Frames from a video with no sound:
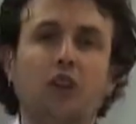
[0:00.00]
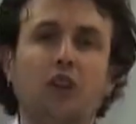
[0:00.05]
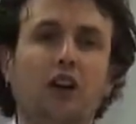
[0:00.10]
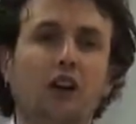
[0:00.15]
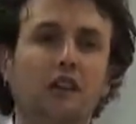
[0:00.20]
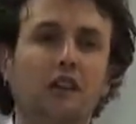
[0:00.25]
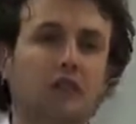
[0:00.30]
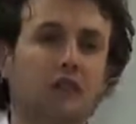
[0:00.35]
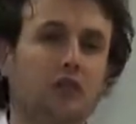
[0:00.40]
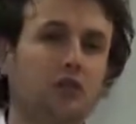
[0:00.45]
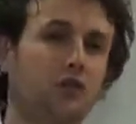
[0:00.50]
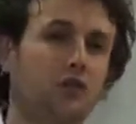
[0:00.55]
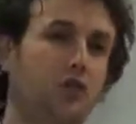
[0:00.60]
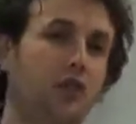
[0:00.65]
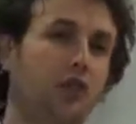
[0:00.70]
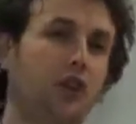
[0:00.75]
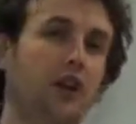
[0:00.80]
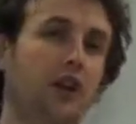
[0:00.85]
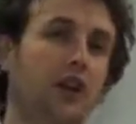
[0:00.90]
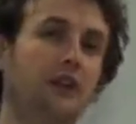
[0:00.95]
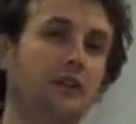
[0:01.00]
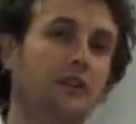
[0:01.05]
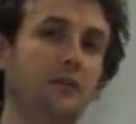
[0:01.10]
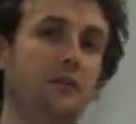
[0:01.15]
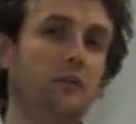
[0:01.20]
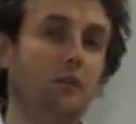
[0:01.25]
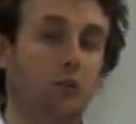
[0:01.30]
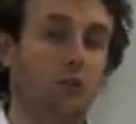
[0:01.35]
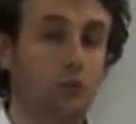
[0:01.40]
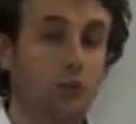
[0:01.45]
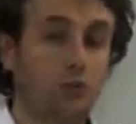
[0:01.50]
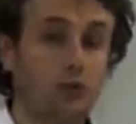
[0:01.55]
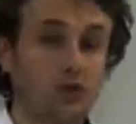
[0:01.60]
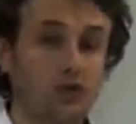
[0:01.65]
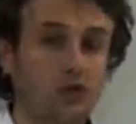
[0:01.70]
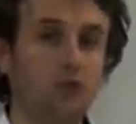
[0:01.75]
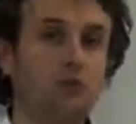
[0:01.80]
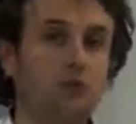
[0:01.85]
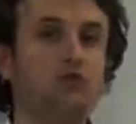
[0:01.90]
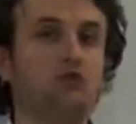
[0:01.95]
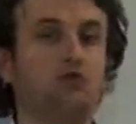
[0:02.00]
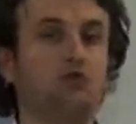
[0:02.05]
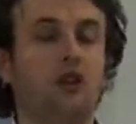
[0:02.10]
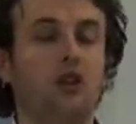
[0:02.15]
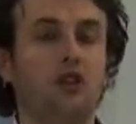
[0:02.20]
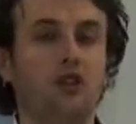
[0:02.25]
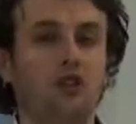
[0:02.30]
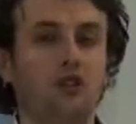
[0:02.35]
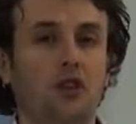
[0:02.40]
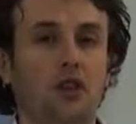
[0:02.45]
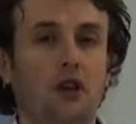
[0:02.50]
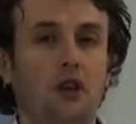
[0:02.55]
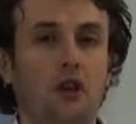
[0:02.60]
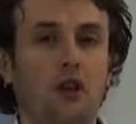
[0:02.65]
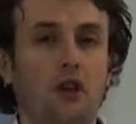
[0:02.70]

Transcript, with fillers: yaklaşık olarak buradaki bu süreç